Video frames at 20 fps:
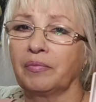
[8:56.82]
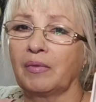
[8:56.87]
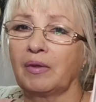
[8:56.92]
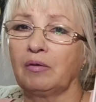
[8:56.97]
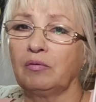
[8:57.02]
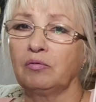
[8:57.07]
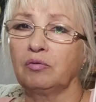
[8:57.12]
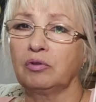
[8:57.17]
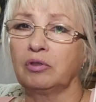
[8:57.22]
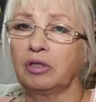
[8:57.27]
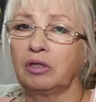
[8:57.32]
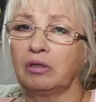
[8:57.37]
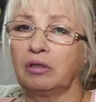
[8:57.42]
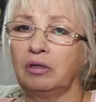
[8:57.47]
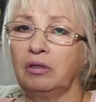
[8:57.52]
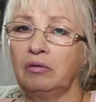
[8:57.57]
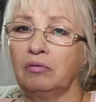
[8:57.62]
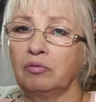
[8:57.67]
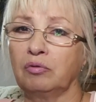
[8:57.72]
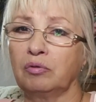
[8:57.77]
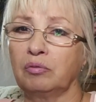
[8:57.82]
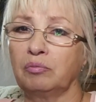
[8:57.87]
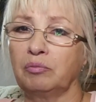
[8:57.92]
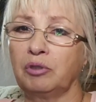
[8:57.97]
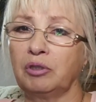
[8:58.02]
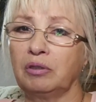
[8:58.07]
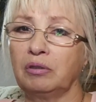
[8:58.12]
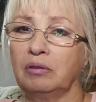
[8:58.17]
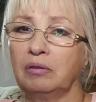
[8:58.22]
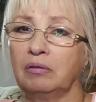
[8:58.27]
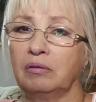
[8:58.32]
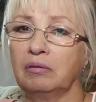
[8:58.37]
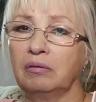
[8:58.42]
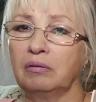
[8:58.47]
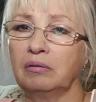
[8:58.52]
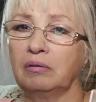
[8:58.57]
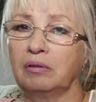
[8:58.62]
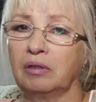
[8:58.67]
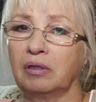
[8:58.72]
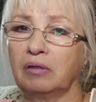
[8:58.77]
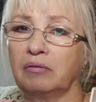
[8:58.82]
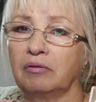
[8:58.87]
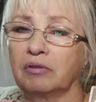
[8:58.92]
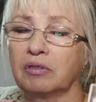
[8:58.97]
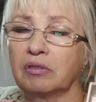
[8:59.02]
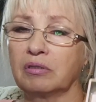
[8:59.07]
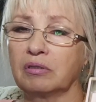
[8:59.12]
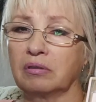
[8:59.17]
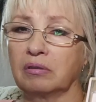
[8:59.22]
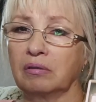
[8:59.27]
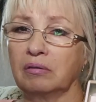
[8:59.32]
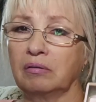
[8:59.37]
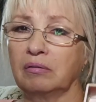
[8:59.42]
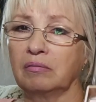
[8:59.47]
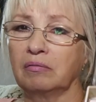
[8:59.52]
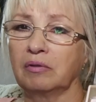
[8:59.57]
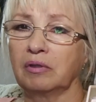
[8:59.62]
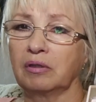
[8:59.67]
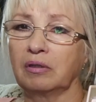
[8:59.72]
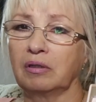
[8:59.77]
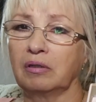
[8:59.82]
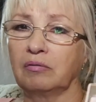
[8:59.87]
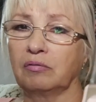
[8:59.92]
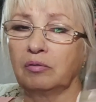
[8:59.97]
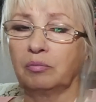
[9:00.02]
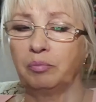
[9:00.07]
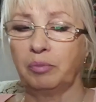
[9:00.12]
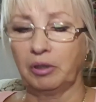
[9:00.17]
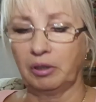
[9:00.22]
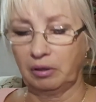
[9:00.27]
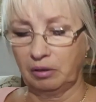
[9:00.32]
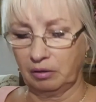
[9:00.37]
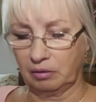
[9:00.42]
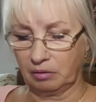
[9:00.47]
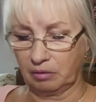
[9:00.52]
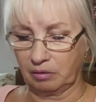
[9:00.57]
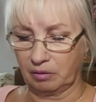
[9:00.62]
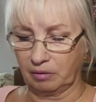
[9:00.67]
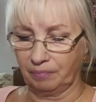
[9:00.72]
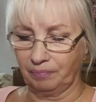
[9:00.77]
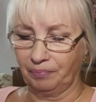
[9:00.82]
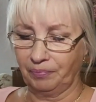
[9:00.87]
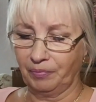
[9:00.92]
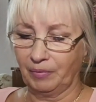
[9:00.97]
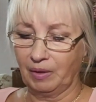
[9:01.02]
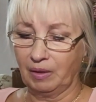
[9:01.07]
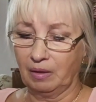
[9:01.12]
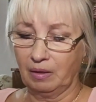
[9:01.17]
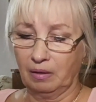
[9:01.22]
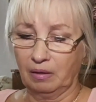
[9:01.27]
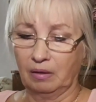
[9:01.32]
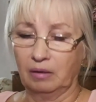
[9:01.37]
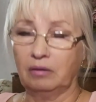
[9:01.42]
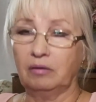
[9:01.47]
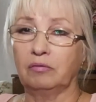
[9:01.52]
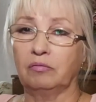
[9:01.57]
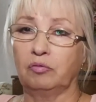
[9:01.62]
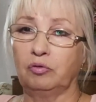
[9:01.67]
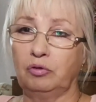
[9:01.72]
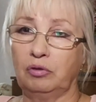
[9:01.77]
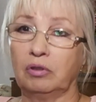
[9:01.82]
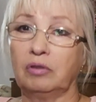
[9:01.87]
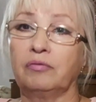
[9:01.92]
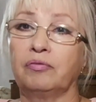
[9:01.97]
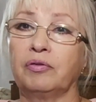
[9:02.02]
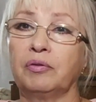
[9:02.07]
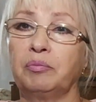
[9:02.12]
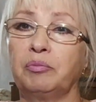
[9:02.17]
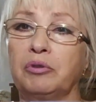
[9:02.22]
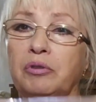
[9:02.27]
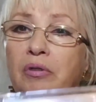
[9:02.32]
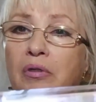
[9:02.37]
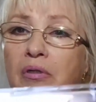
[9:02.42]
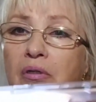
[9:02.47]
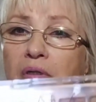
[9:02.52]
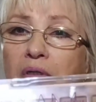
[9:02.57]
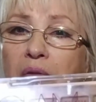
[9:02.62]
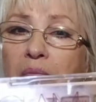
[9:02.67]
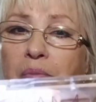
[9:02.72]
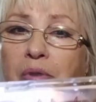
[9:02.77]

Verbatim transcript: Ну, вот такие вот мне нравятся. Такая вот палетка. Это вот от Faberlic,